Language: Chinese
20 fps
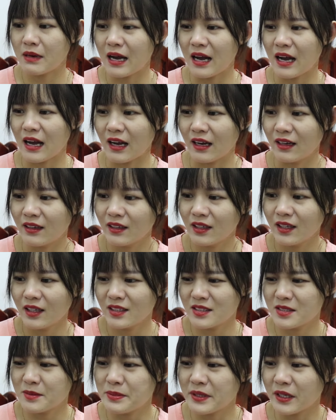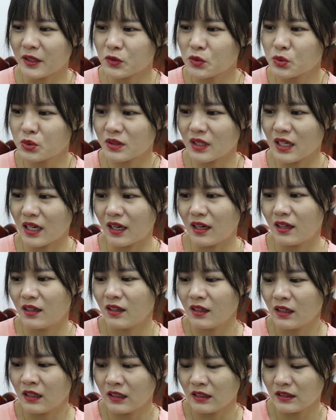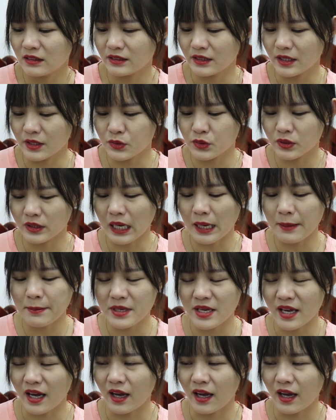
妈，你别哭了。也许他们